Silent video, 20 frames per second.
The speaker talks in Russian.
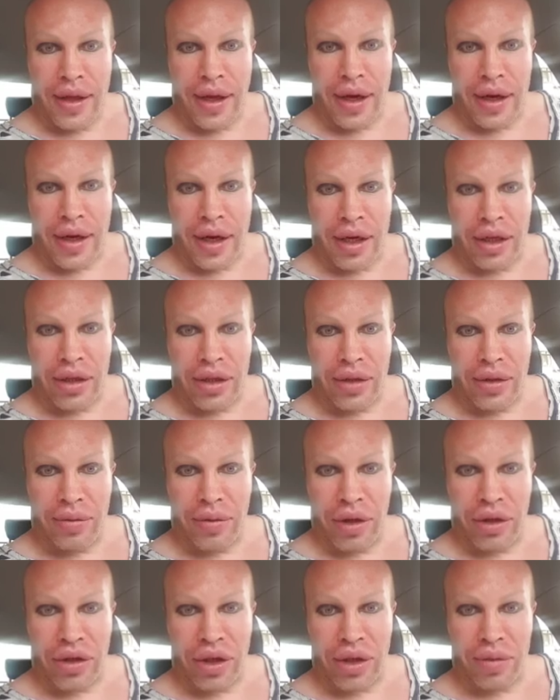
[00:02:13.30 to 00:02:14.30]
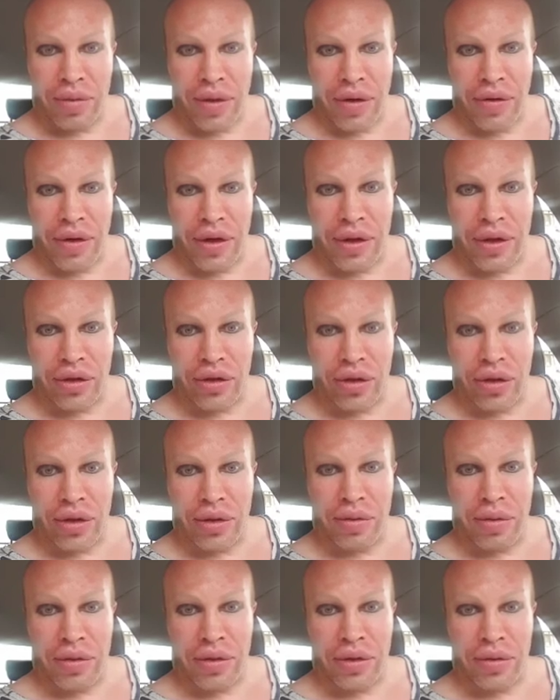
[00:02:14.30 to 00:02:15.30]
Так, Арс, у меня шанс проверить, на что
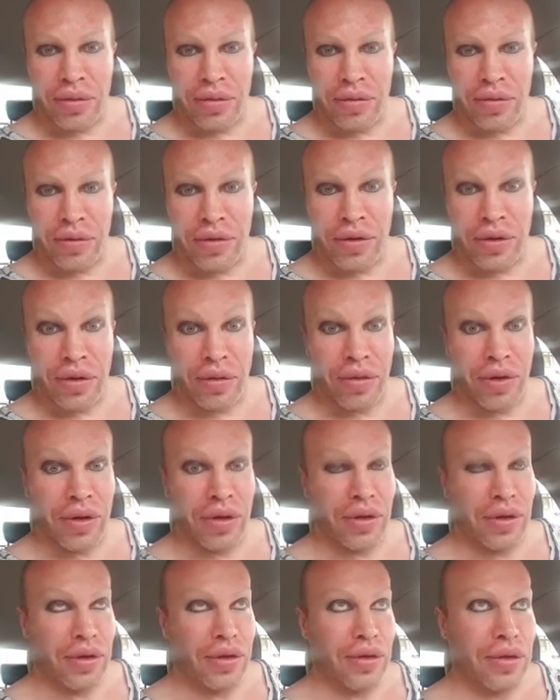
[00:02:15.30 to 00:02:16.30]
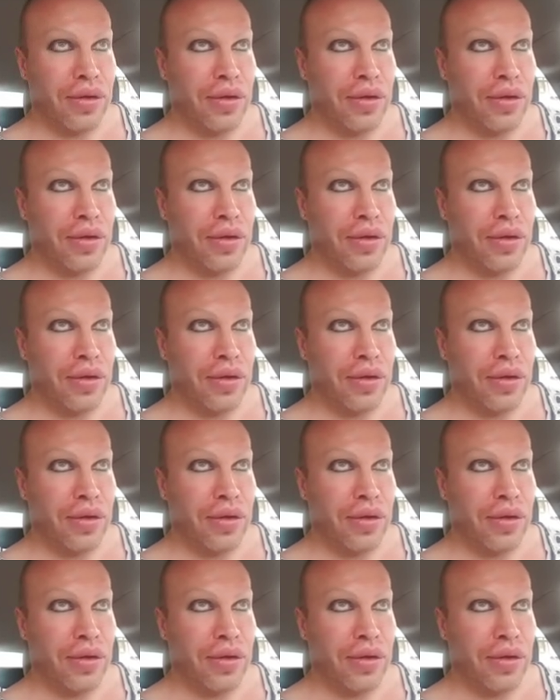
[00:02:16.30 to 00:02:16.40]
ты способен.